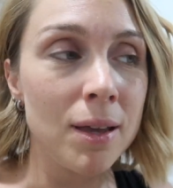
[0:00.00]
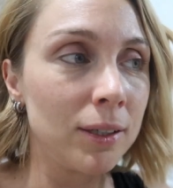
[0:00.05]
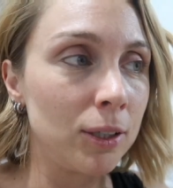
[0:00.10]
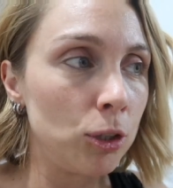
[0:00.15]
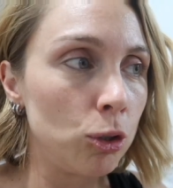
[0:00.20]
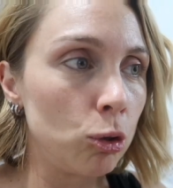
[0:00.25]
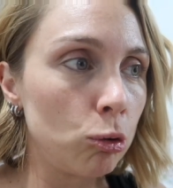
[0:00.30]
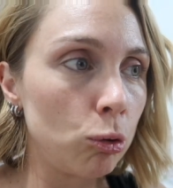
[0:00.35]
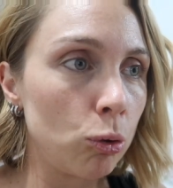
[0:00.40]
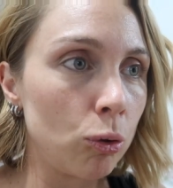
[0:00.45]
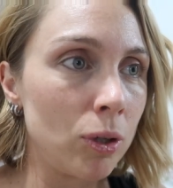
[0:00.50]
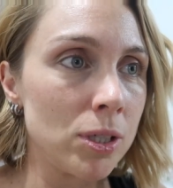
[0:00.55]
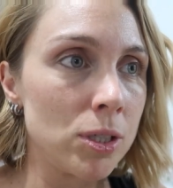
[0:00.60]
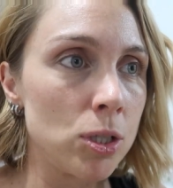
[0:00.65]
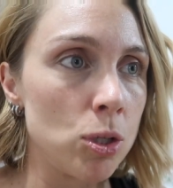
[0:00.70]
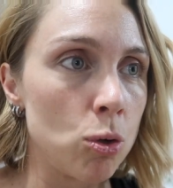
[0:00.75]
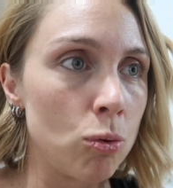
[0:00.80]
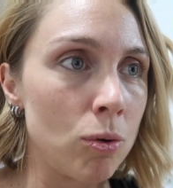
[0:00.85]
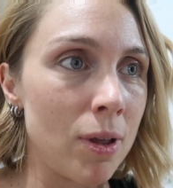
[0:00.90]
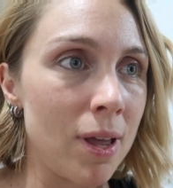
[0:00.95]
que yo creo que ha
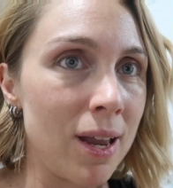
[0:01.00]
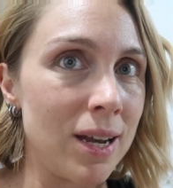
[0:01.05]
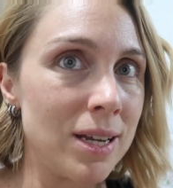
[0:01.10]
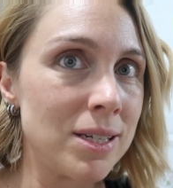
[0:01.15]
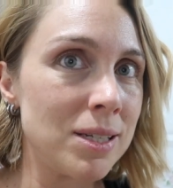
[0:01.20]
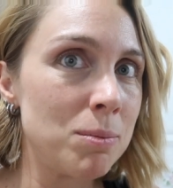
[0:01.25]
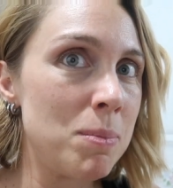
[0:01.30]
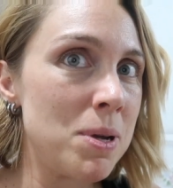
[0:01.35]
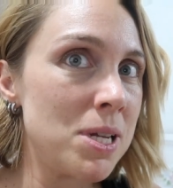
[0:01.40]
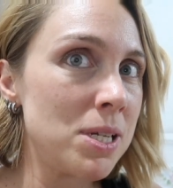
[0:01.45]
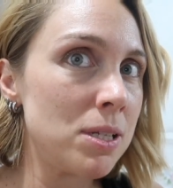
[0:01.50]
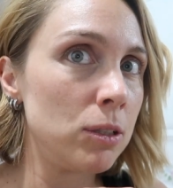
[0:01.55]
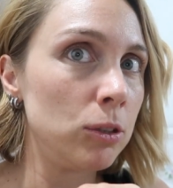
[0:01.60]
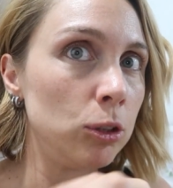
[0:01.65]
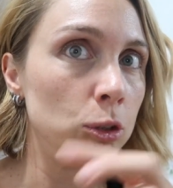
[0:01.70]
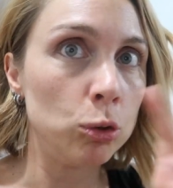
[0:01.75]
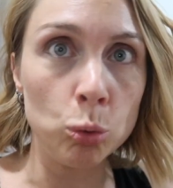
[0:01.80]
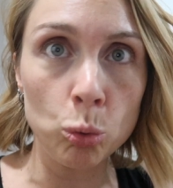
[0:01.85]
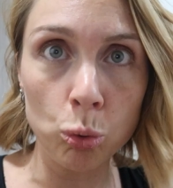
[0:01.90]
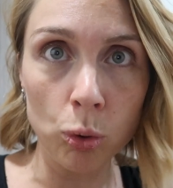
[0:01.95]
sido una de las más
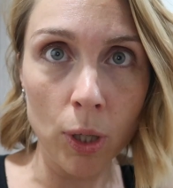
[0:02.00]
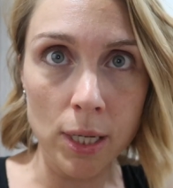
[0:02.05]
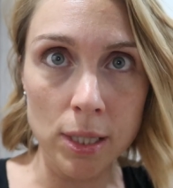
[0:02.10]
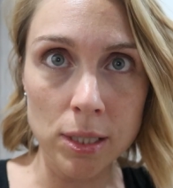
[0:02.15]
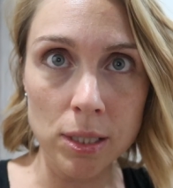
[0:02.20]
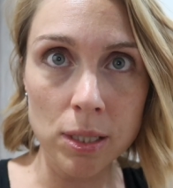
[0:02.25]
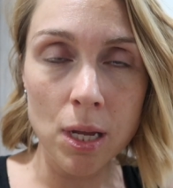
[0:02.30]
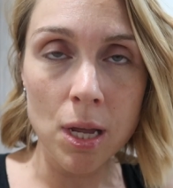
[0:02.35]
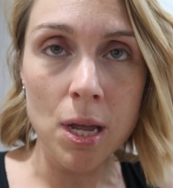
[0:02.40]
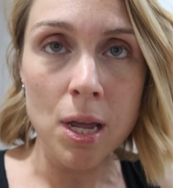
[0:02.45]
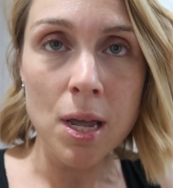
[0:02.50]
duras